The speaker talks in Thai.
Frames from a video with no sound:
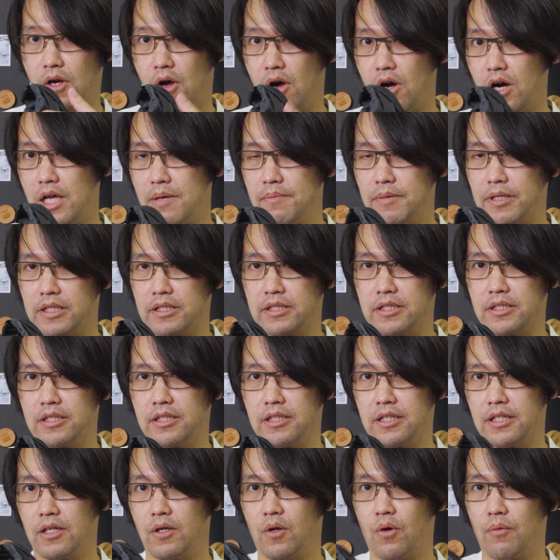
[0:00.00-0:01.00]
ช่องให้มัน
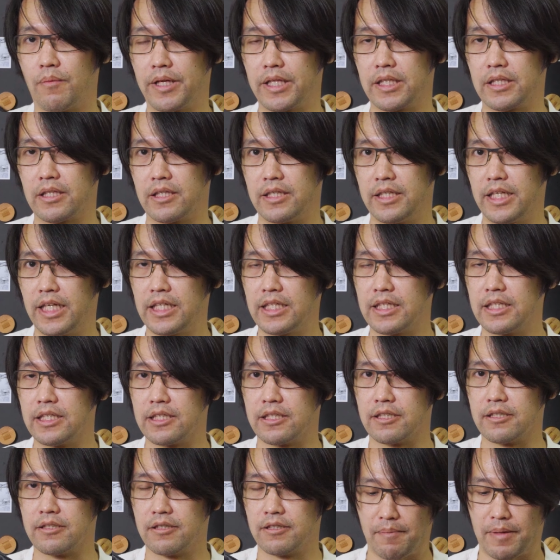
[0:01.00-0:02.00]
ลงไปนิดนึ
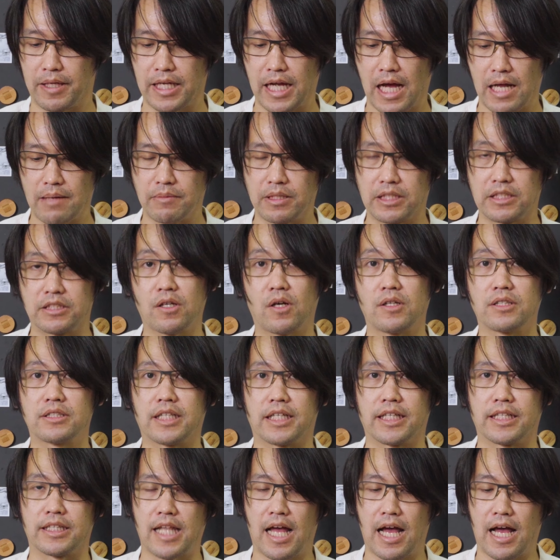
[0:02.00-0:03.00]
งเป็นการเหมือนซ่อน
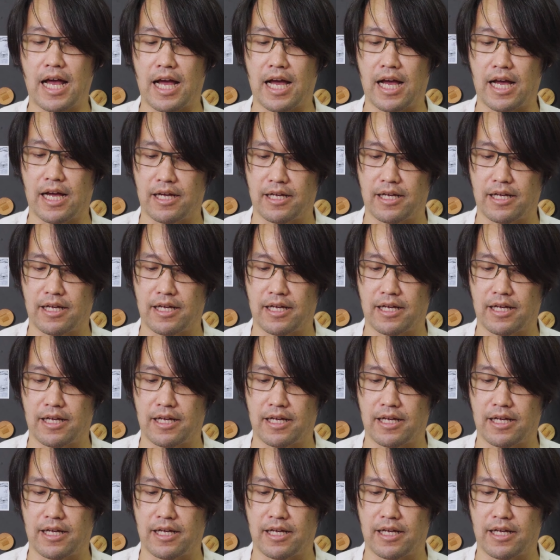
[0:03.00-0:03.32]
สายตา